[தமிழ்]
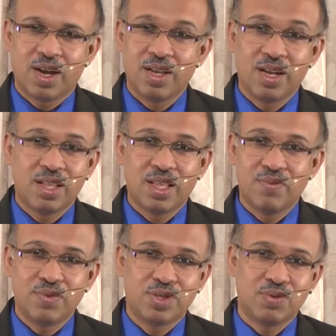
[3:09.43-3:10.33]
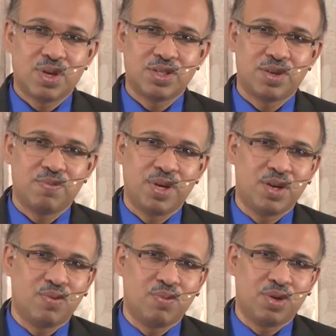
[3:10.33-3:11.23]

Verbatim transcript: அதனால் தான் விசுவாசம் மிகவும்